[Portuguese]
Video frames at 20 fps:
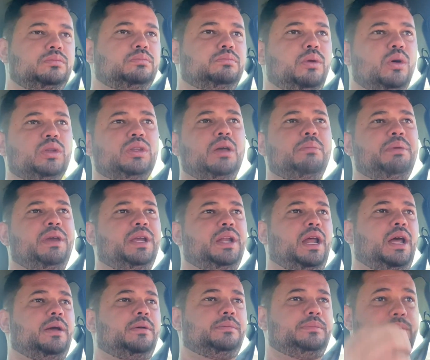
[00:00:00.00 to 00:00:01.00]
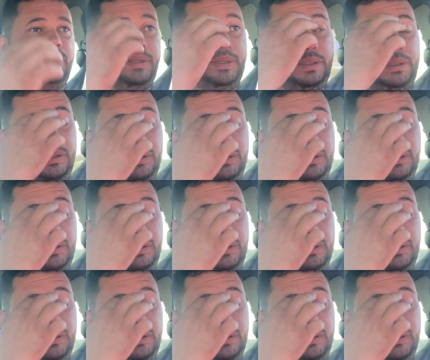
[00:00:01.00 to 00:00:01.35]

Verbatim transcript: bom também lá, né?